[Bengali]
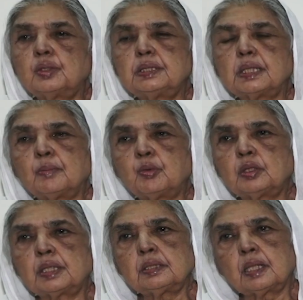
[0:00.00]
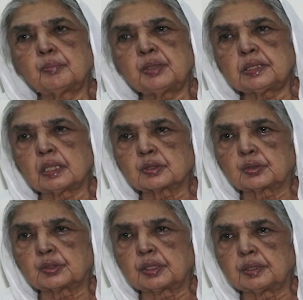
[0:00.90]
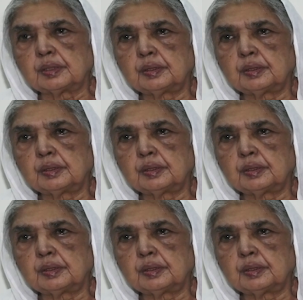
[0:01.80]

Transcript: উনি যা বলতেন তা বিশ্বাস করতেন